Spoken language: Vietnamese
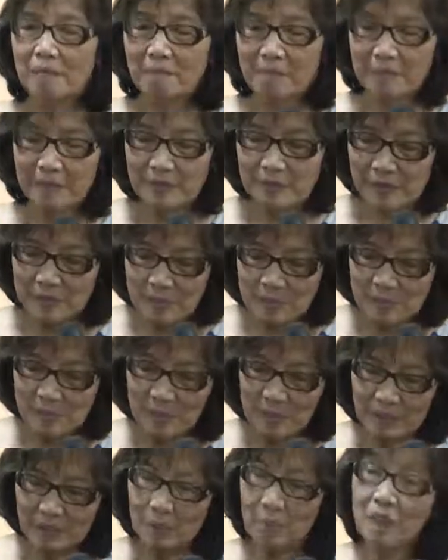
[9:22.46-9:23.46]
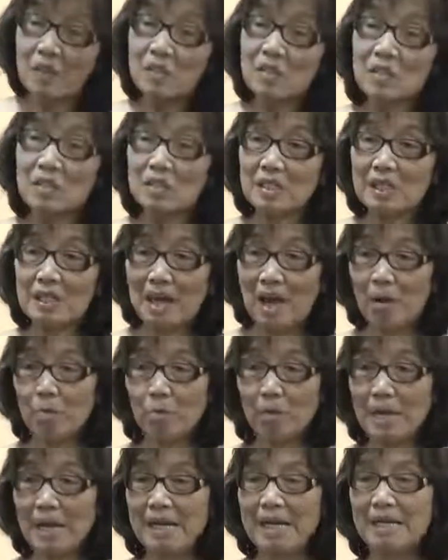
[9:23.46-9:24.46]
và, nhưng mà trong cái chương trình
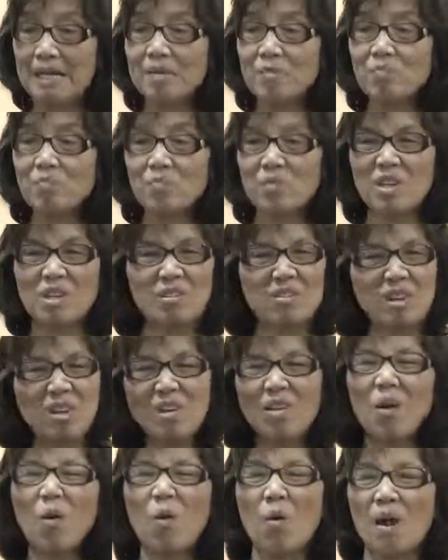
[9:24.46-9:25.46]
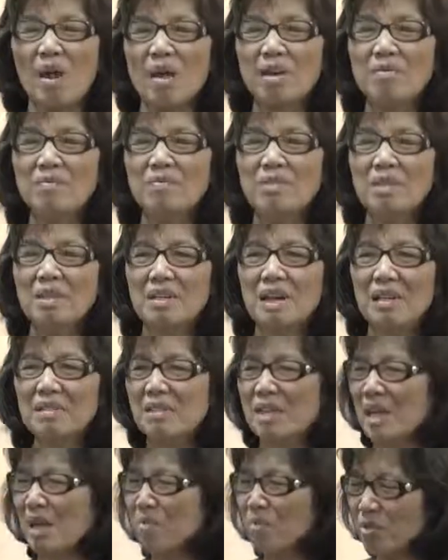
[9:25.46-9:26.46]
học này đó thì rất là khỏe anh
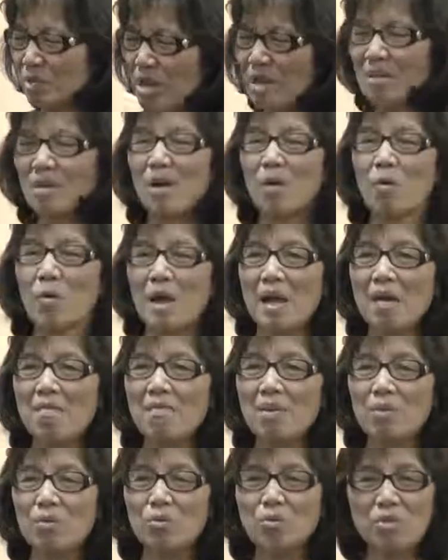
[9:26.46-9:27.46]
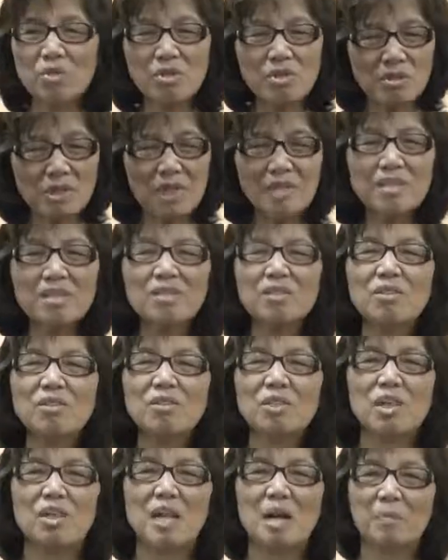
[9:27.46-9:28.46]
chị em rất là khỏe và tôi chưa thấy cái chương
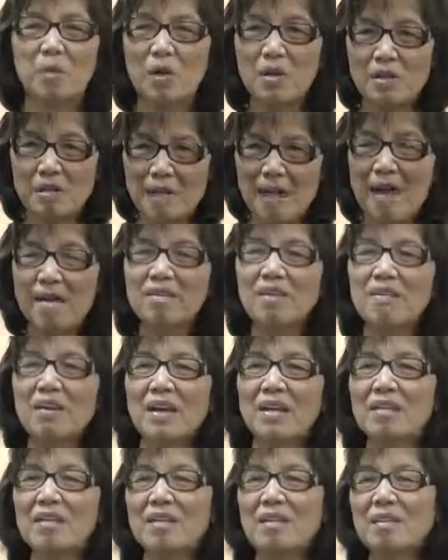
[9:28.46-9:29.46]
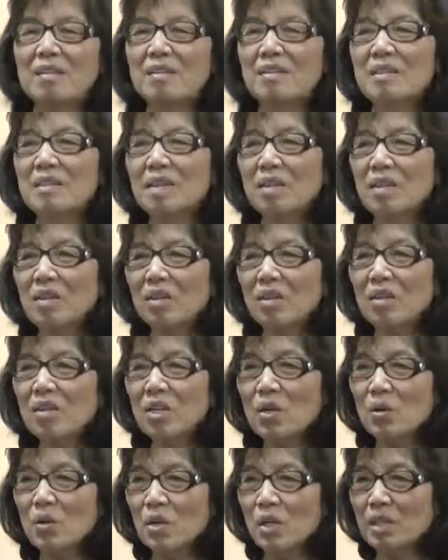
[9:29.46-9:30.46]
trình nào mà nó nhẹ như vậy hết trơn có
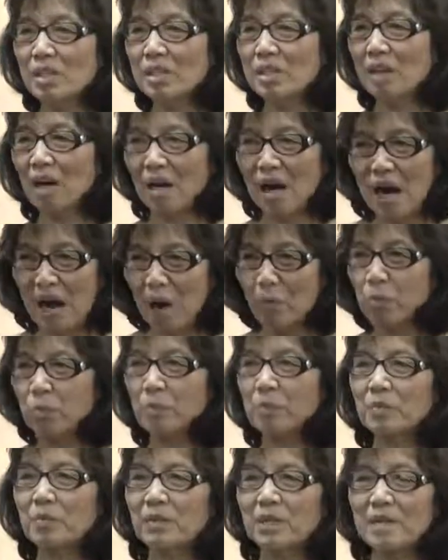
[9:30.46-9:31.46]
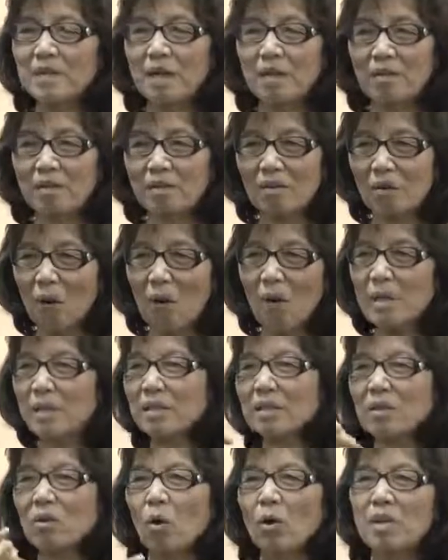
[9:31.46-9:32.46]
nhiều người chỉ cần học chỉ cần coi
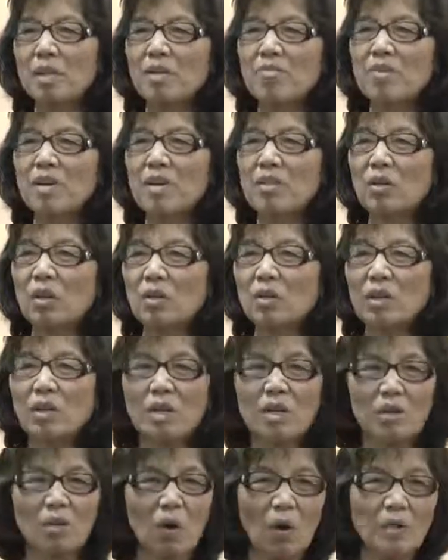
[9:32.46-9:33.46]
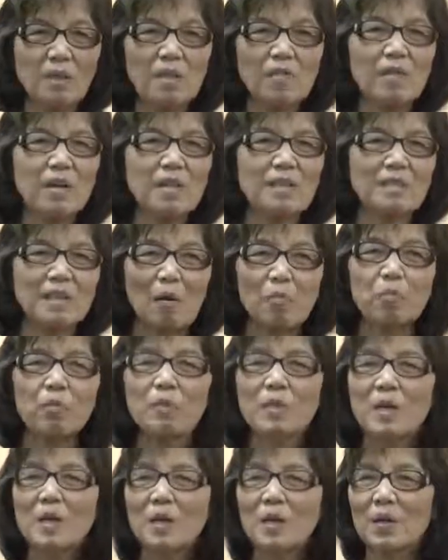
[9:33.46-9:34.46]
coi tivi thôi coi tivi xong
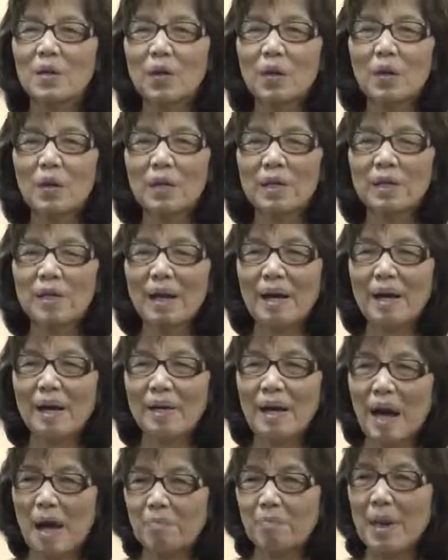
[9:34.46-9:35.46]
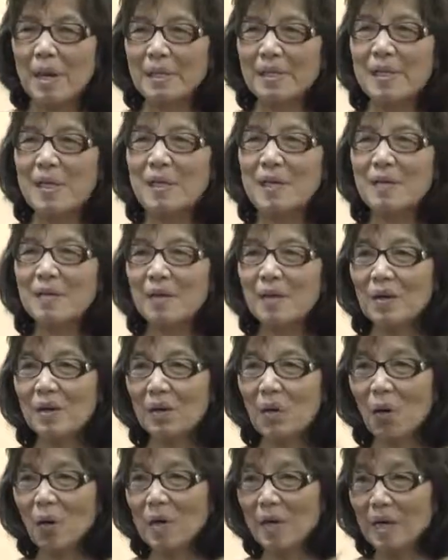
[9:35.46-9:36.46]
rồi là làm bài thi
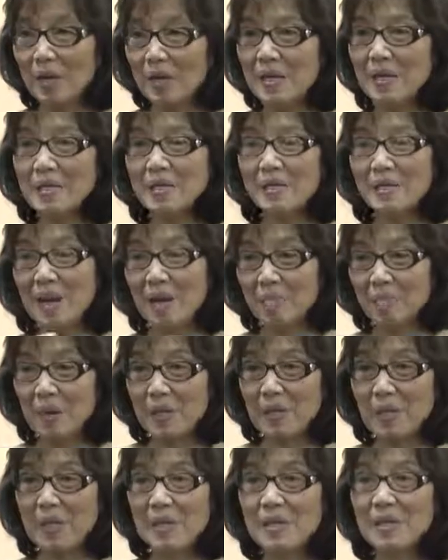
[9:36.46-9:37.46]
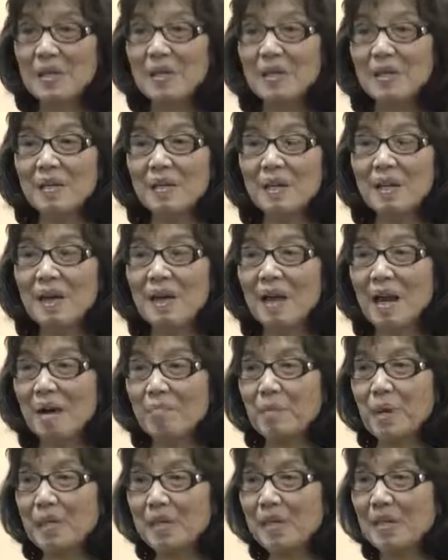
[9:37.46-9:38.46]
coi kỹ thì làm bài thi là
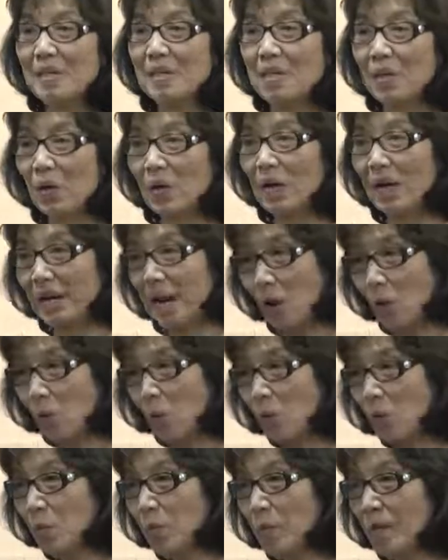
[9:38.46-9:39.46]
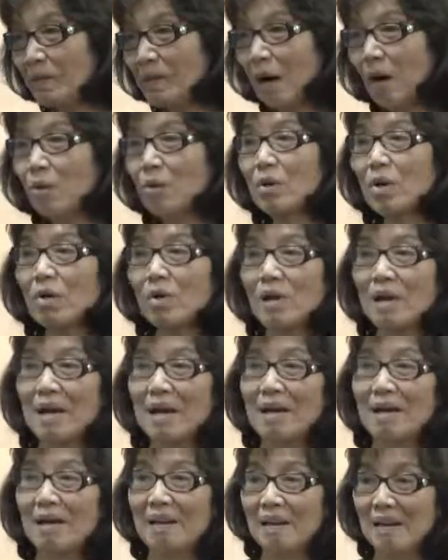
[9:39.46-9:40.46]
làm bài thi rồi là đậu đậu rồi
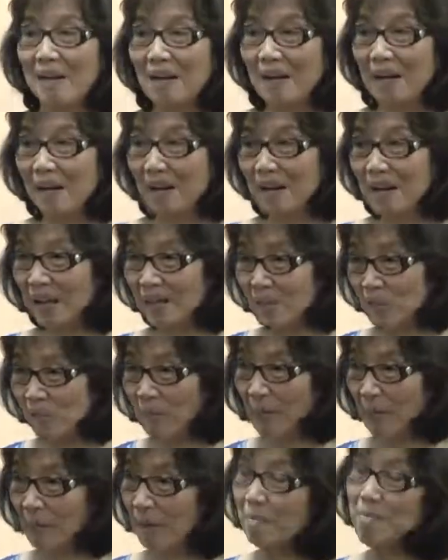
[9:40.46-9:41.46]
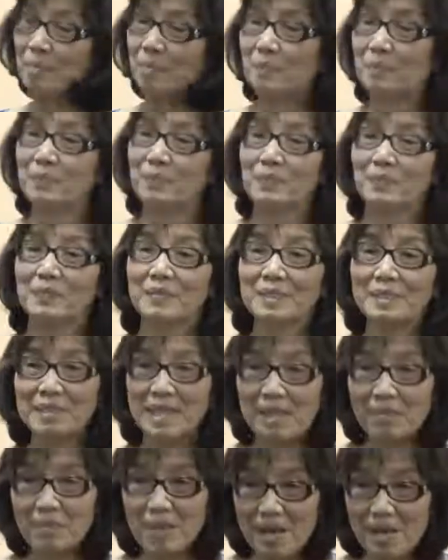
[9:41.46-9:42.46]
là là là được bằng cấp anh
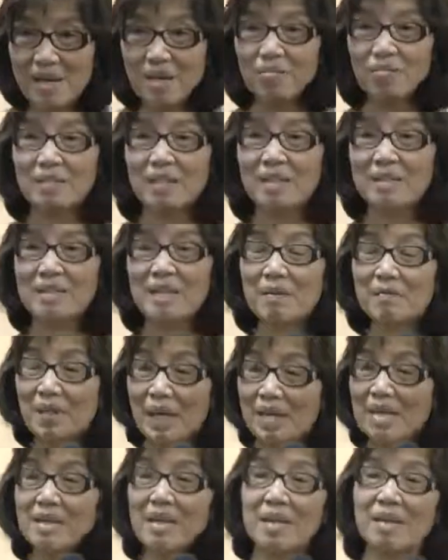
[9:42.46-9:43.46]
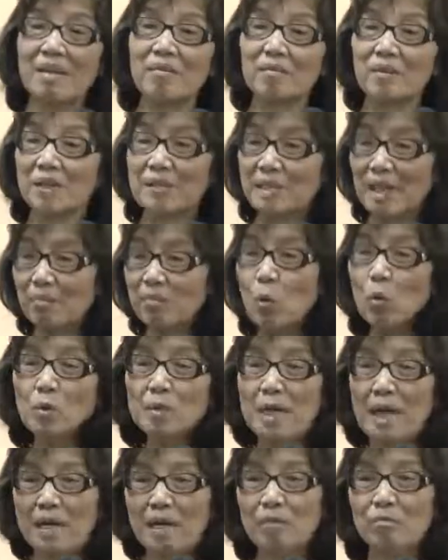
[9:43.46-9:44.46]
chị em dễ không anh chị em thấy vậy không anh chị em muốn
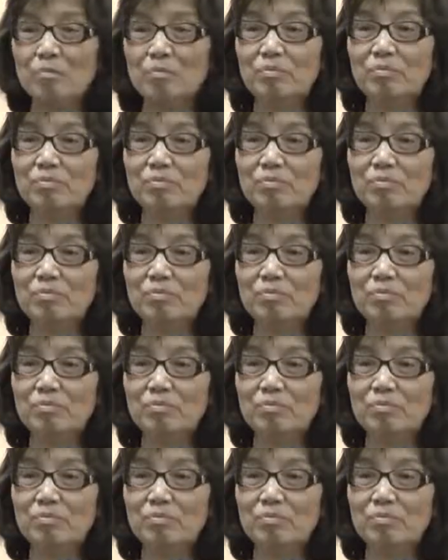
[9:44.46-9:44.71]
vậy không